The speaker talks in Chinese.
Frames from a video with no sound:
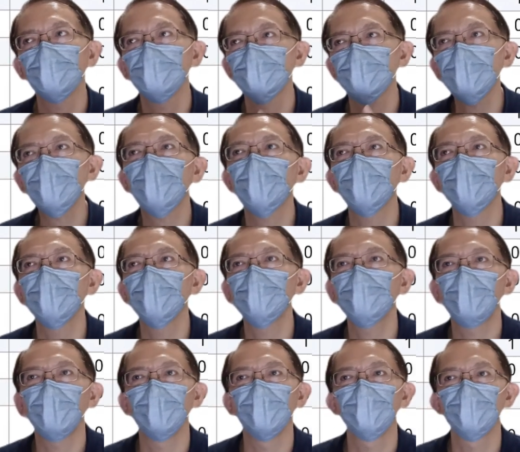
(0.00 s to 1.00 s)
香港那边
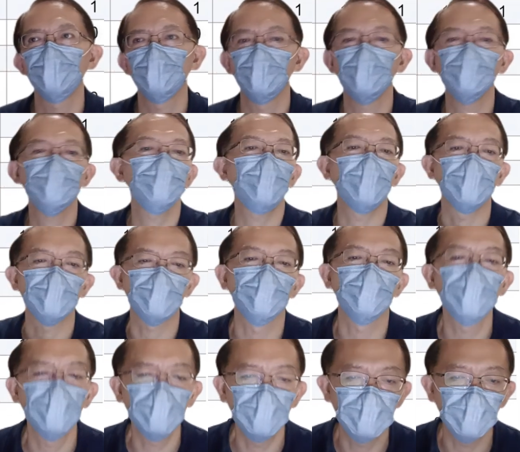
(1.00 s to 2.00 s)
买了，主要是买储
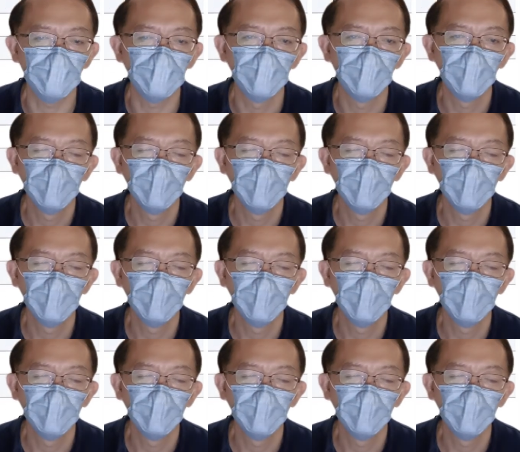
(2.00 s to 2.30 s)
蓄险，